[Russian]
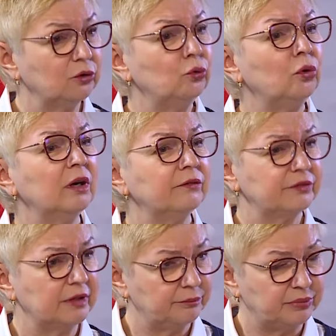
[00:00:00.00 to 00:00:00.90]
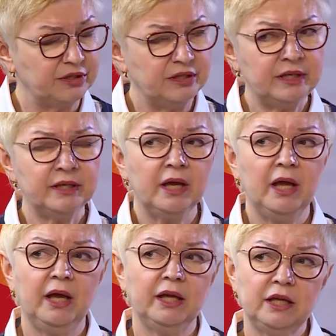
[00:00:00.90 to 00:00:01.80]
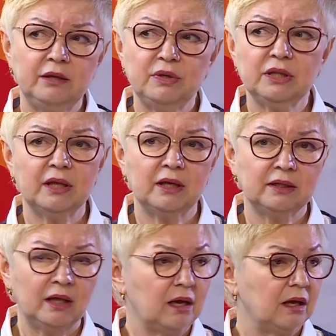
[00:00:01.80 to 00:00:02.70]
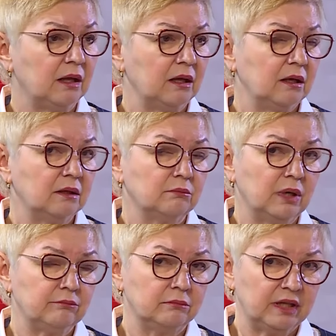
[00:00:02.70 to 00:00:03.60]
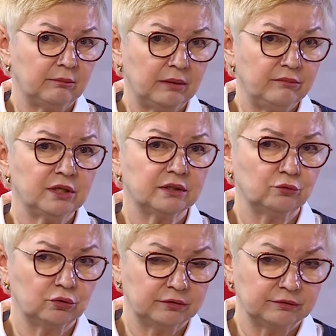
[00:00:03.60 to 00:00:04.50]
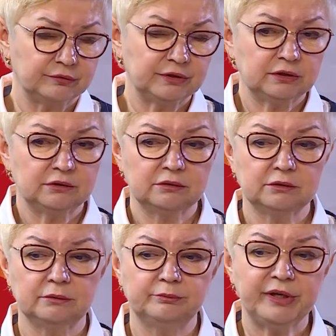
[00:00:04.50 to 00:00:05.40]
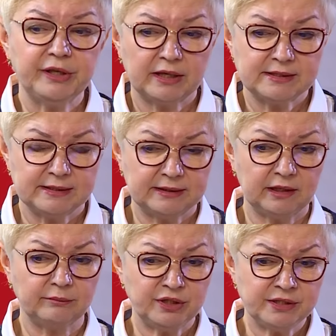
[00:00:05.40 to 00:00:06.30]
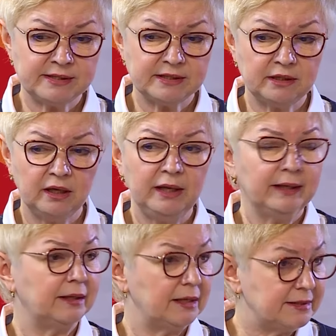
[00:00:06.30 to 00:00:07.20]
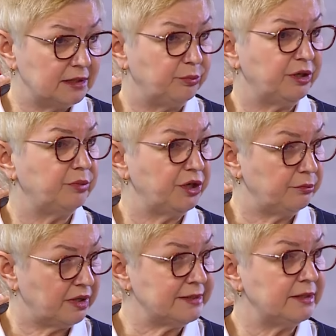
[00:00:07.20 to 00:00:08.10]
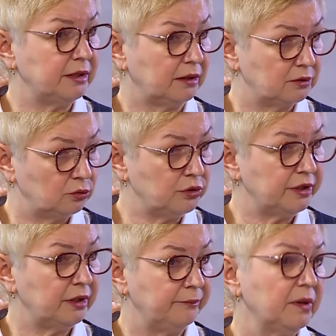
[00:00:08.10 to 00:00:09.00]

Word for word: налогов да, пеней именно на, на момент вот э, принятия этой амнистии для тех предпринимателей, которые